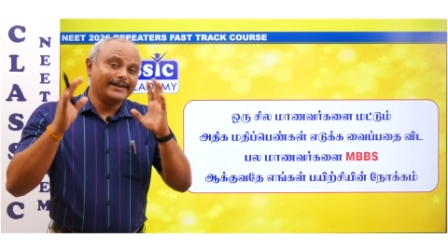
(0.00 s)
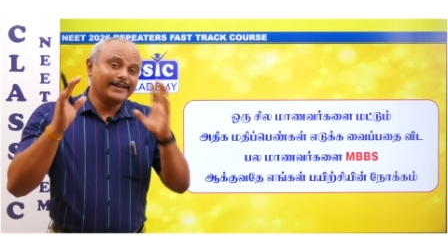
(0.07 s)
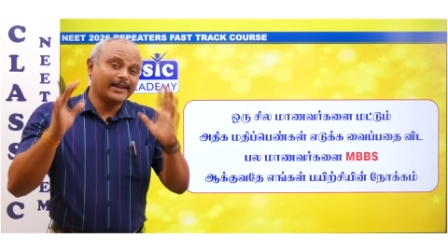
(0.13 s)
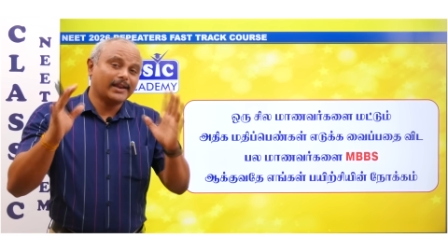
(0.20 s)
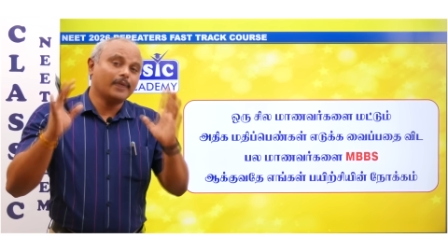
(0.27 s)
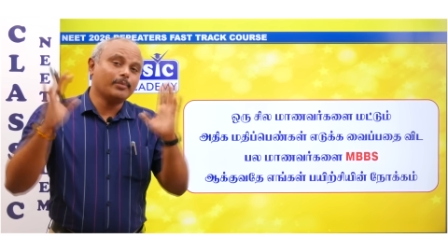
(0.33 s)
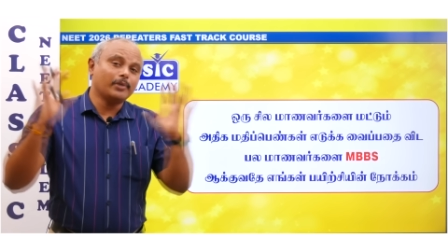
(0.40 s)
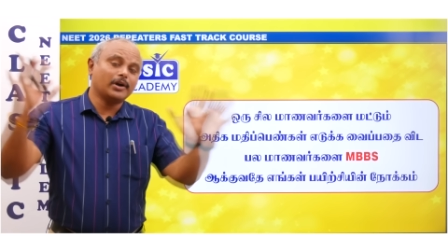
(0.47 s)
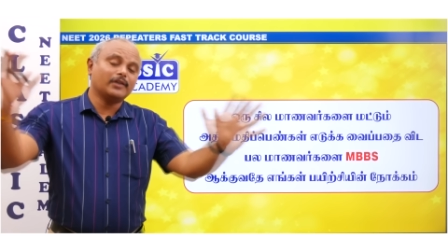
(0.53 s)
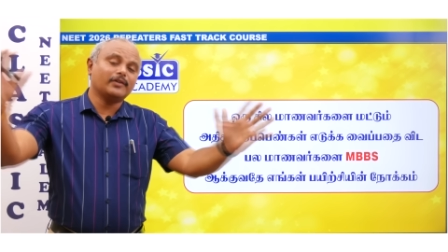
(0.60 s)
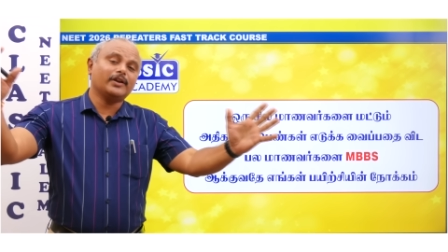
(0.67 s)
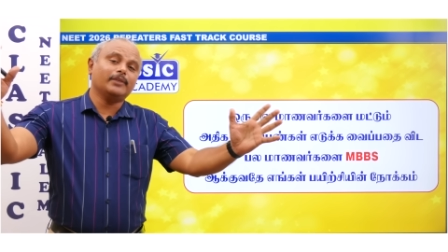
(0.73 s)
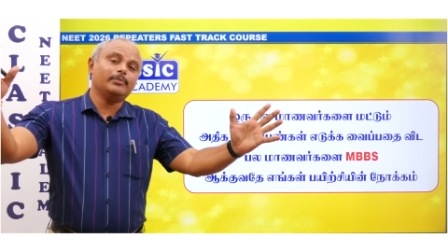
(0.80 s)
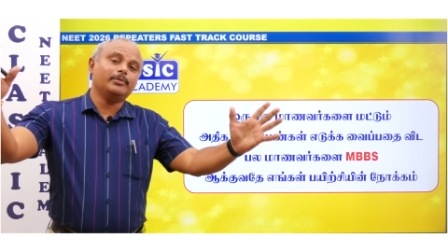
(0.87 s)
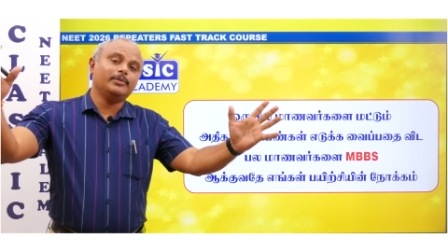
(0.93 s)
நிறைய
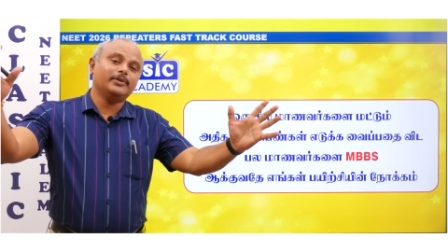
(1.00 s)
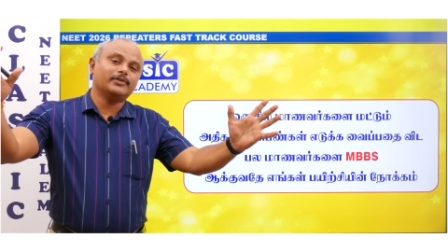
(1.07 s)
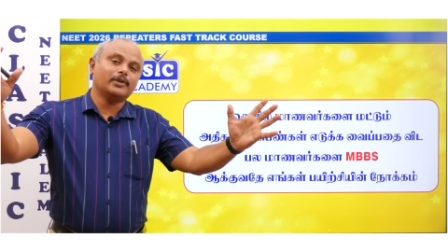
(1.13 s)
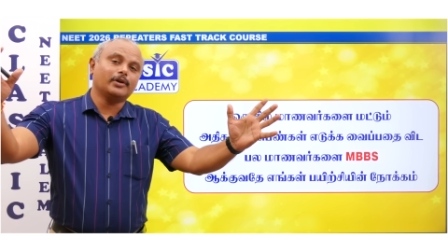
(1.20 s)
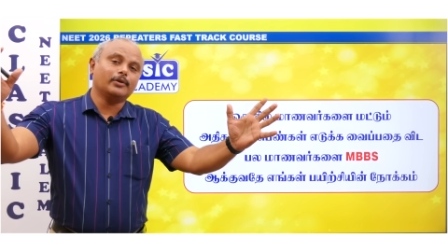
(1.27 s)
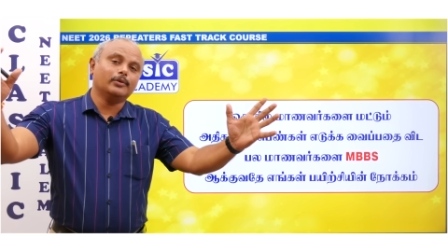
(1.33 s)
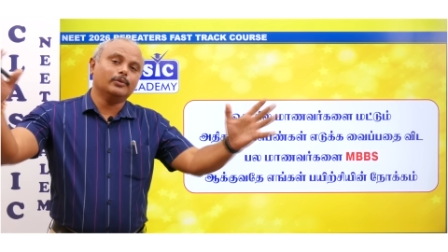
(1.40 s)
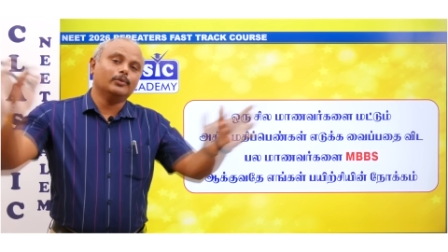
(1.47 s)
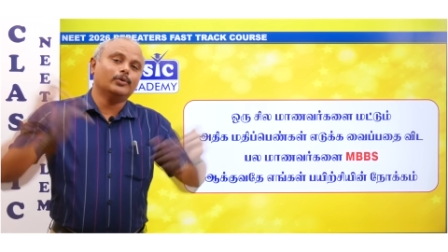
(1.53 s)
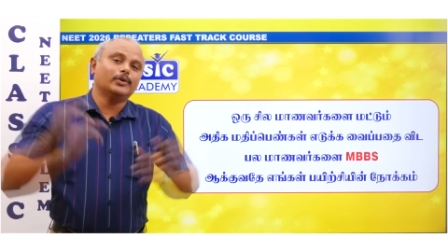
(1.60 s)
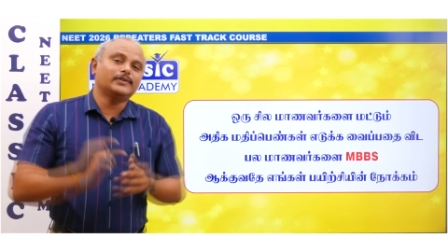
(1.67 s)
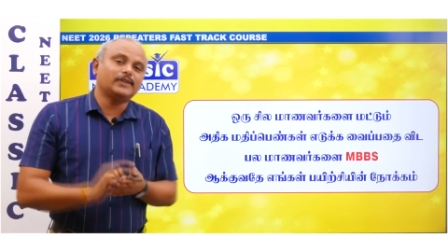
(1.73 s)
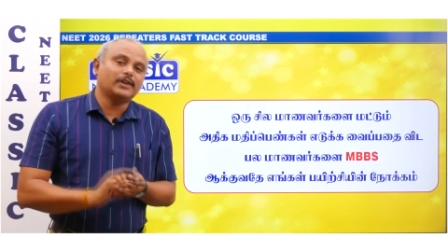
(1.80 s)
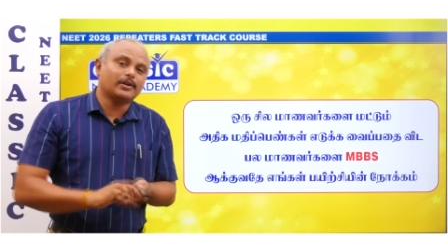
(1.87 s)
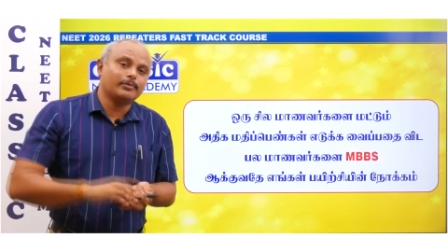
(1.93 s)
மாணவர்கள் எம்பிபிஎஸ் ஆக்கணும்
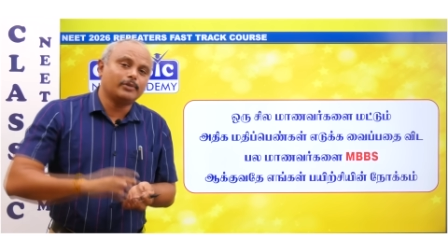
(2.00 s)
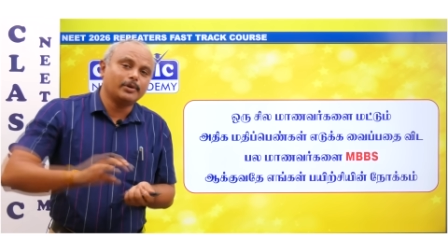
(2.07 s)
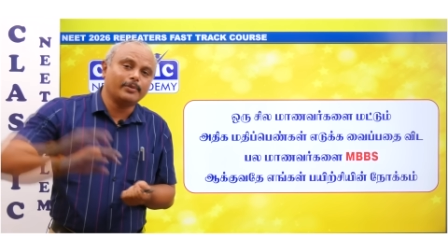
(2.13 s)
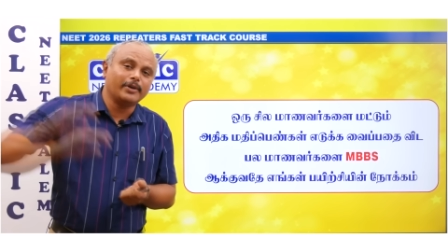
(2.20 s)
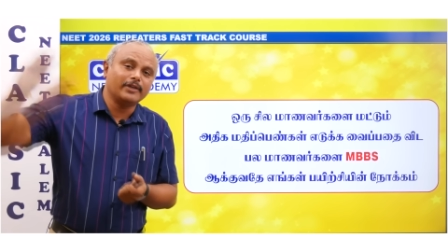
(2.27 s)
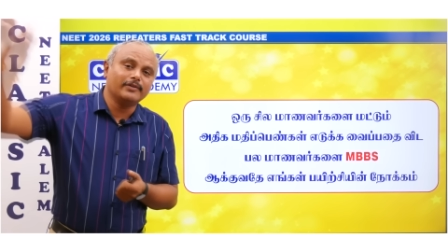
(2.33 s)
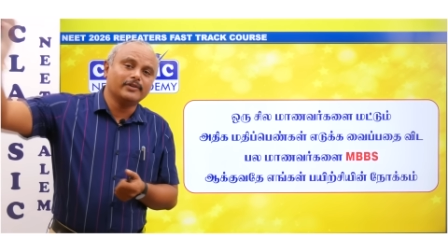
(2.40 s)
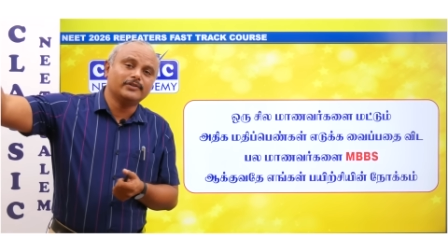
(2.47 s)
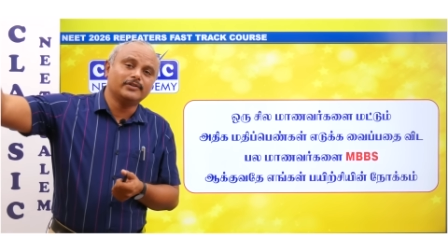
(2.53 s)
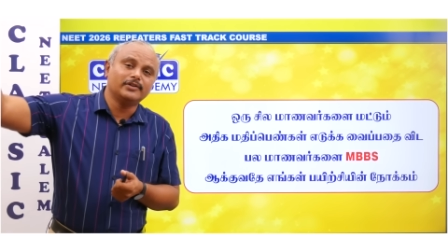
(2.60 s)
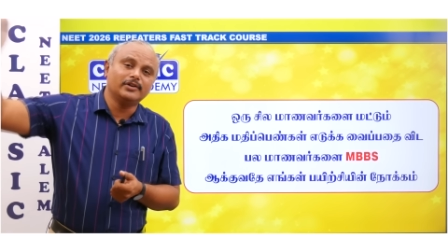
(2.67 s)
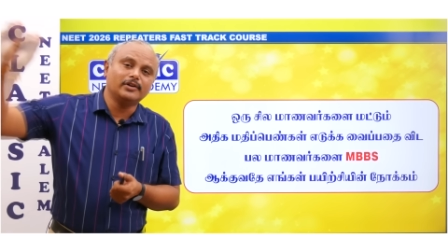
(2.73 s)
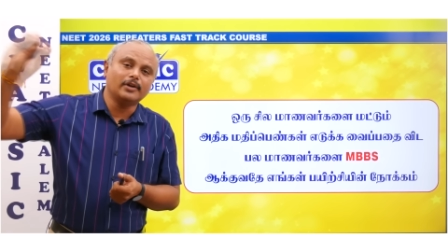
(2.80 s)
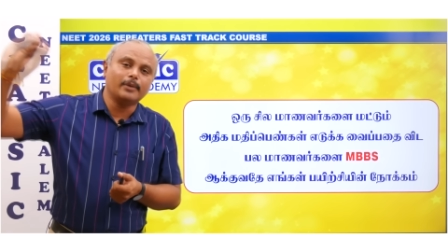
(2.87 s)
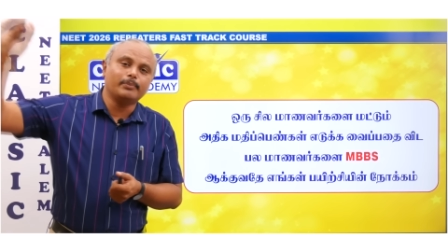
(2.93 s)
ஒரு சிலர் மட்டும் படிக்க
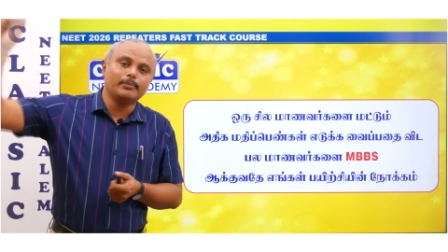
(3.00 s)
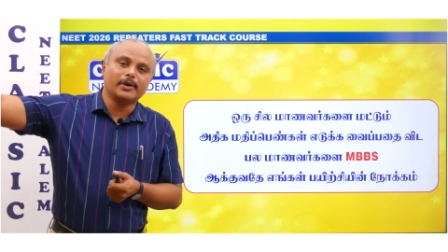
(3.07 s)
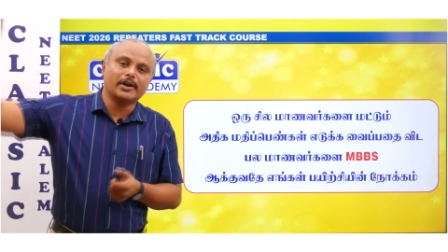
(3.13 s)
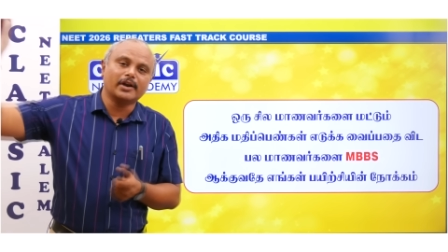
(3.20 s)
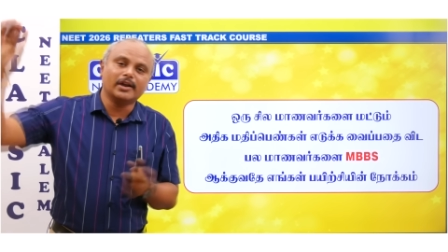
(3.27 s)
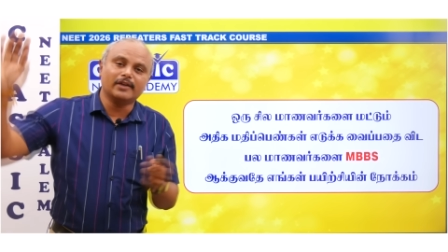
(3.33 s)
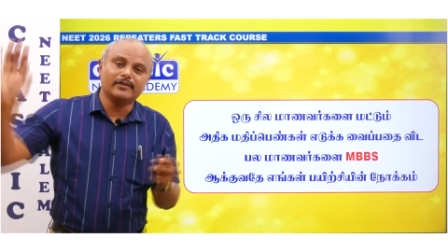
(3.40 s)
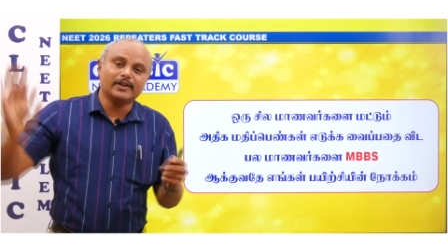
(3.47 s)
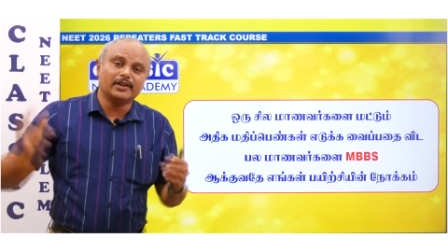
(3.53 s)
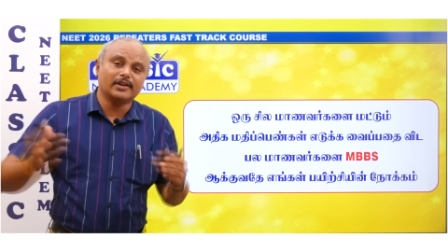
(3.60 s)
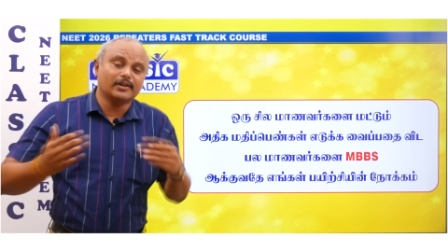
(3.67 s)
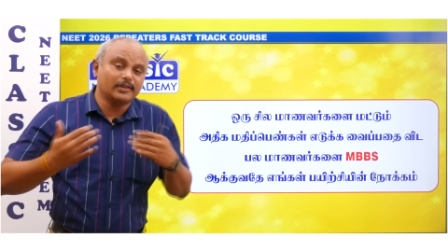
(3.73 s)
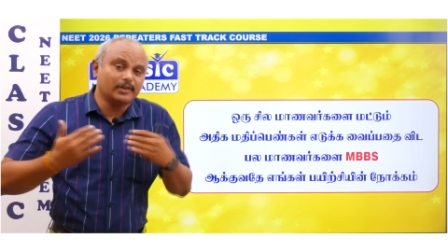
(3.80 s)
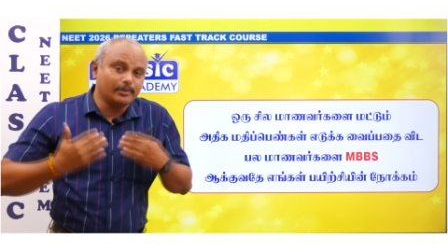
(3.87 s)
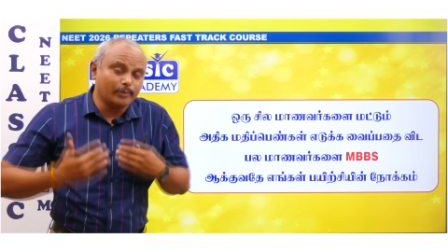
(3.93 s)
வச்சு டாப் மார்க் எடுக்க
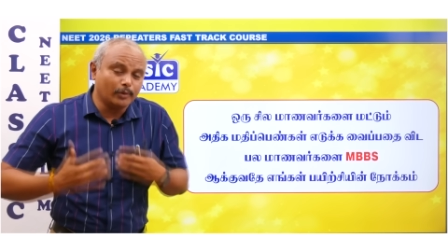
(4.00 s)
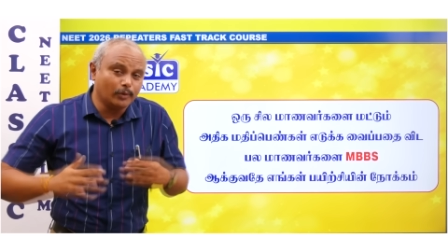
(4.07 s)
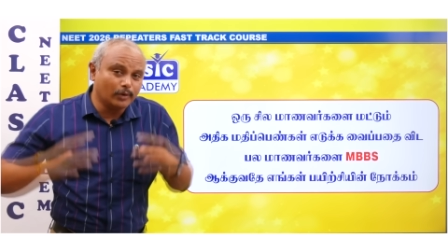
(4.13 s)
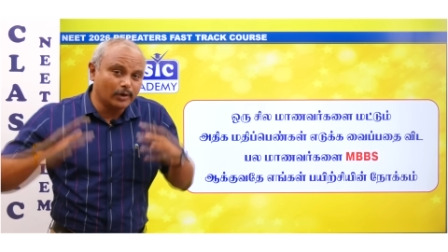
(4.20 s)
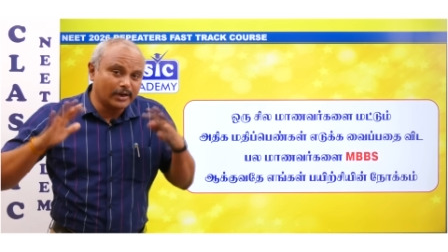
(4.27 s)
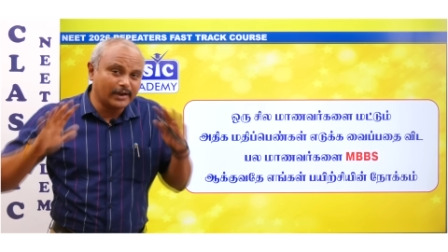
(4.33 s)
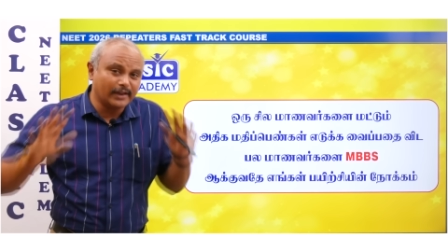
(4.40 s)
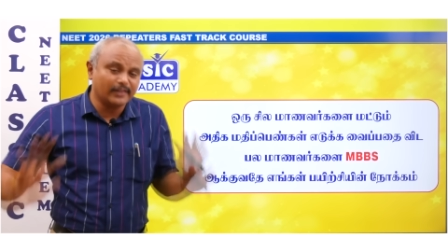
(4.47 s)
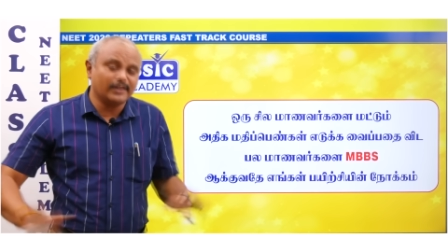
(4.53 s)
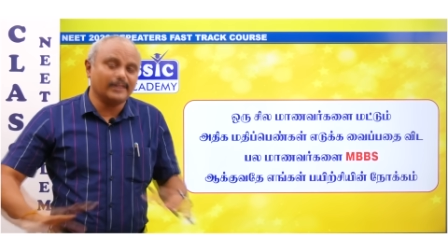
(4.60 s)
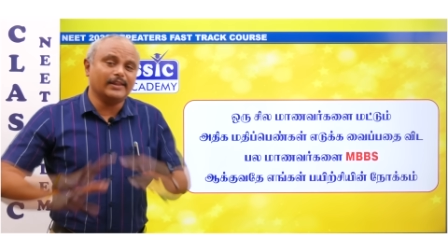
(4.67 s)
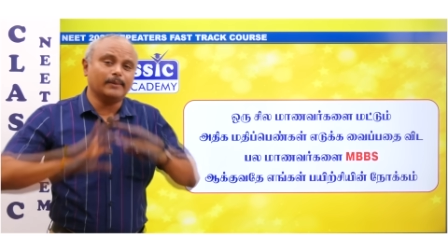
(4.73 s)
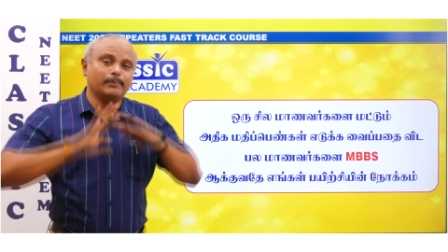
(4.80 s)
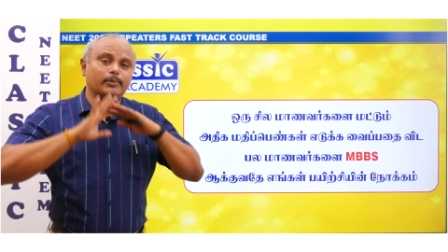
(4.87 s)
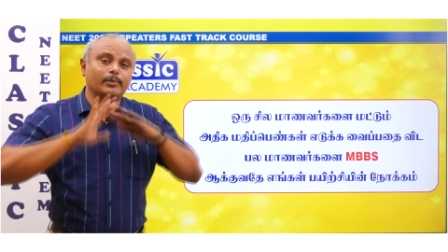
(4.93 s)
வைக்கிறது நம்ம கோல் கிடையாது
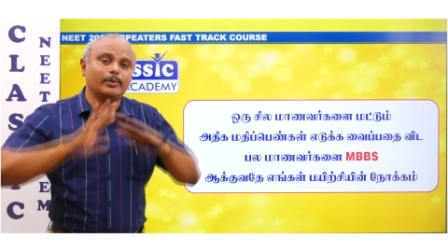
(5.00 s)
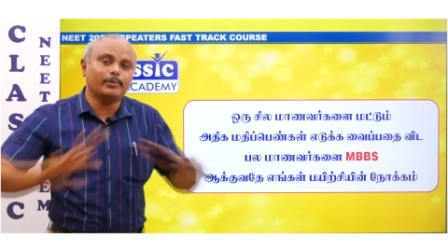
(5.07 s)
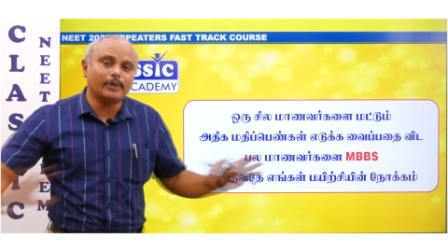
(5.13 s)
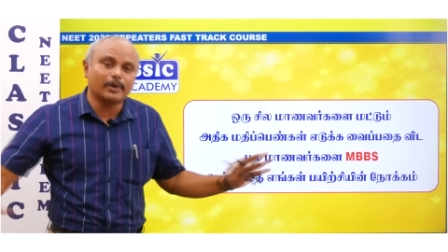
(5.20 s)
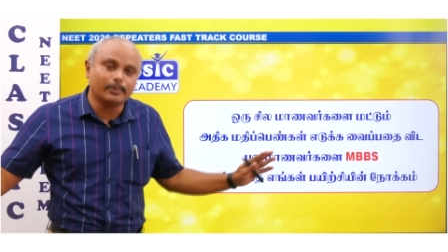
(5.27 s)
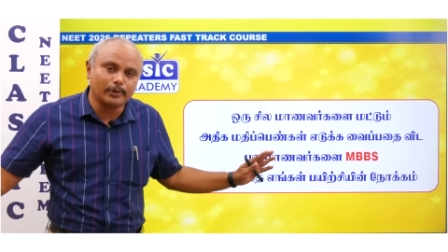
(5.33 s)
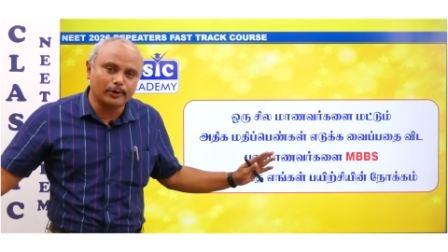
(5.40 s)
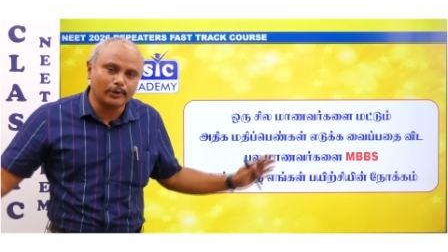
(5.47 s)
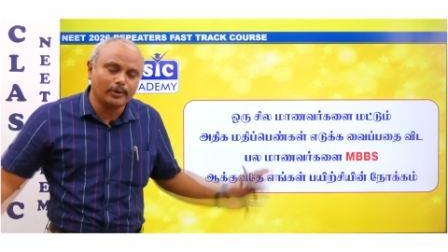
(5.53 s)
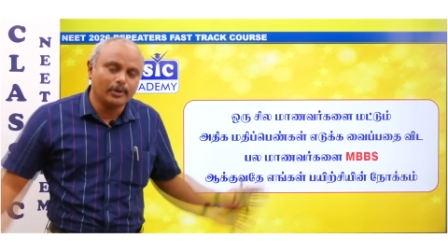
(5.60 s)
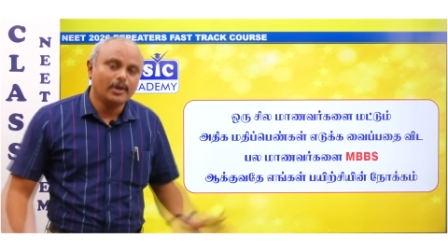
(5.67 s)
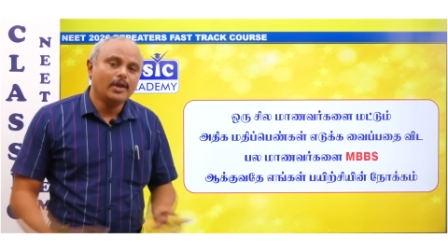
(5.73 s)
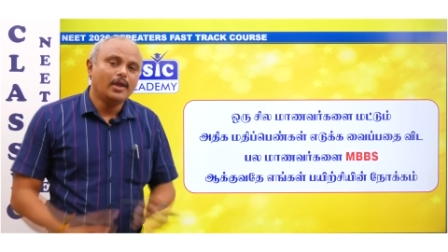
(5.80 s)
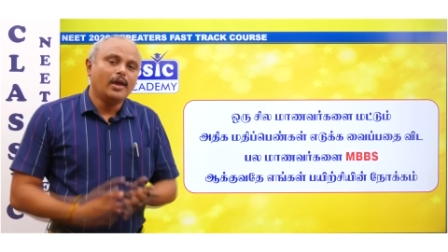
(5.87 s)
அது எப்போவுமே பண்ண மாட்டோம்